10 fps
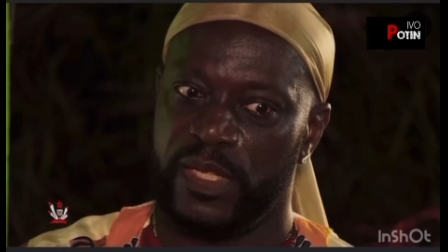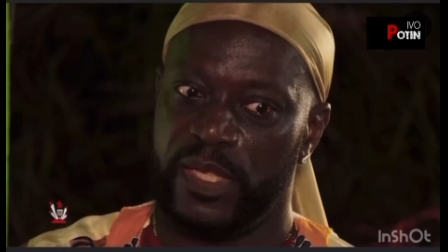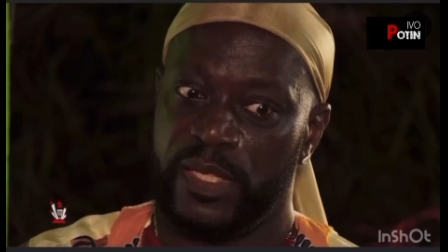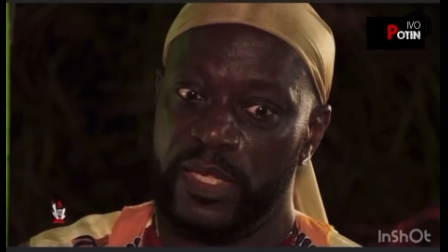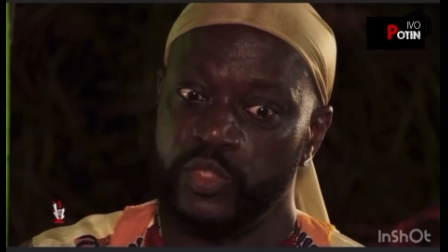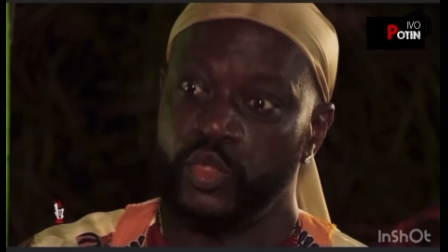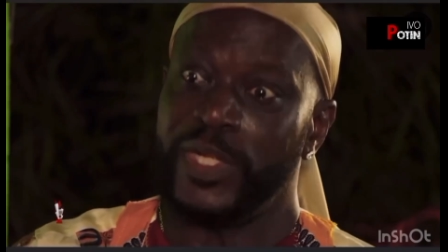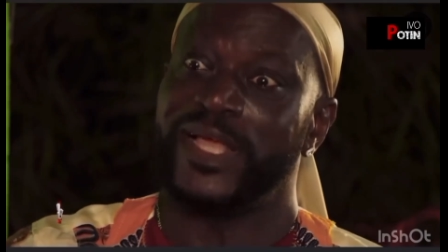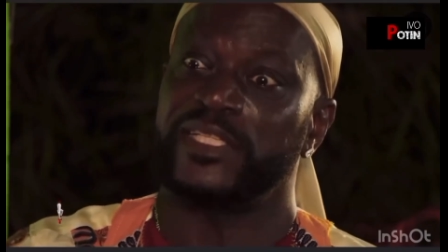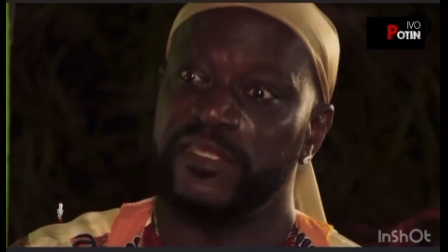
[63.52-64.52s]
Et quand tu es
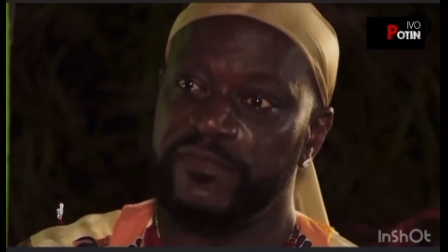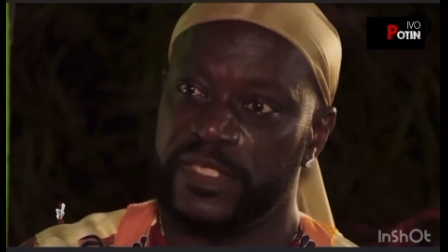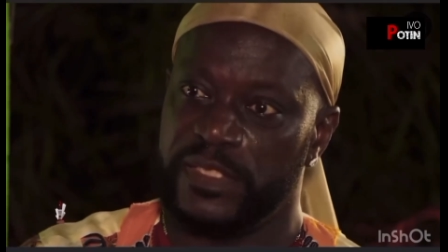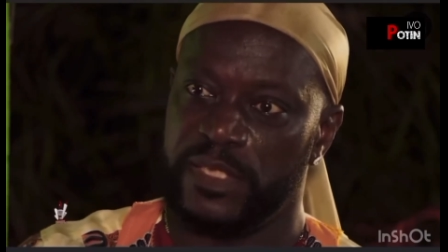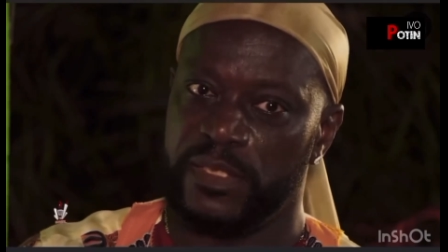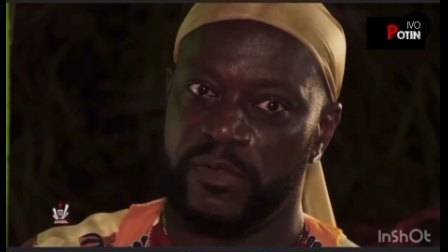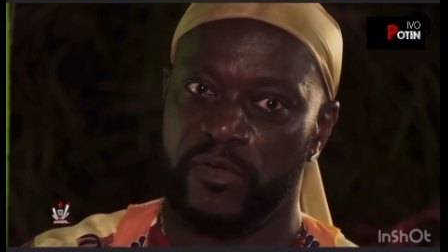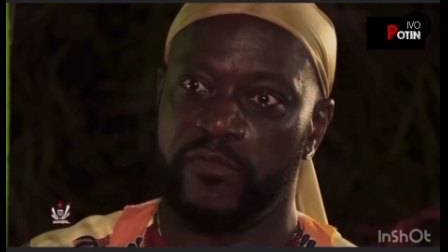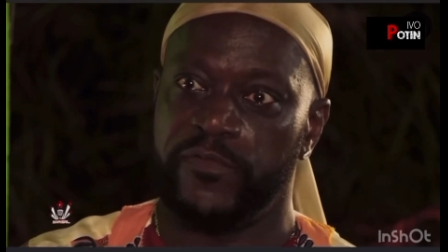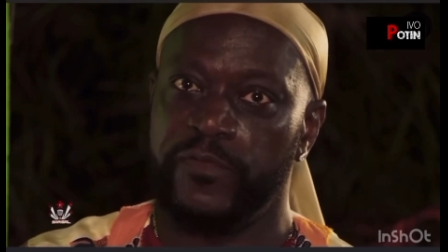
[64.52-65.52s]
en activité,
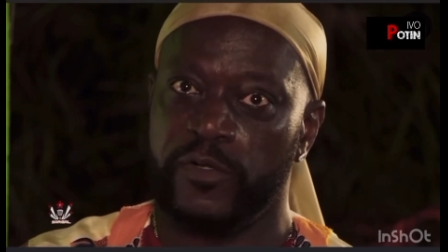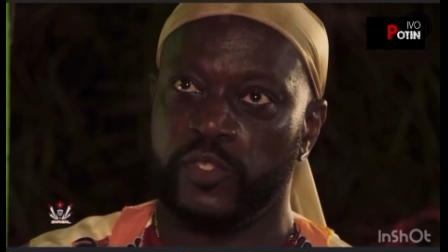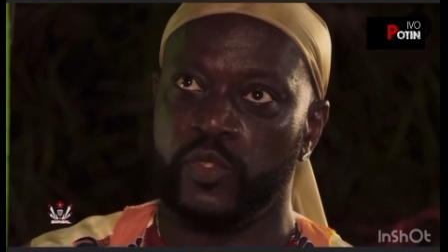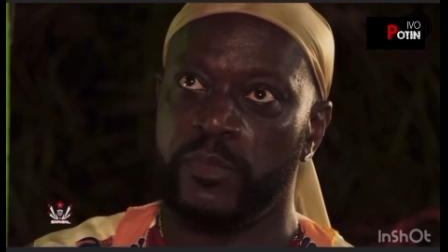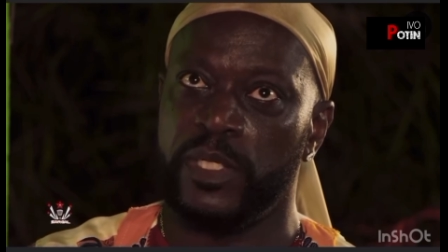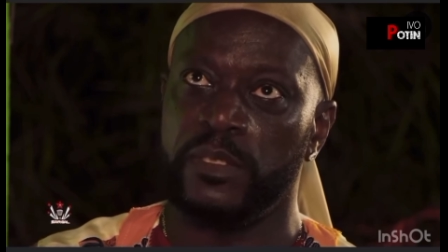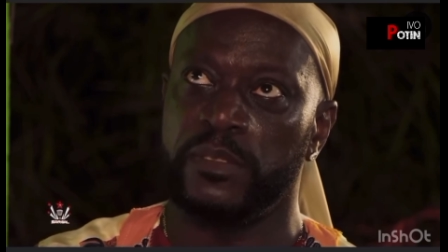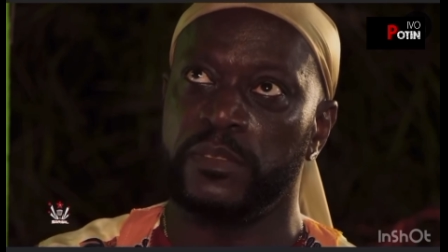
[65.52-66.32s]
forcément,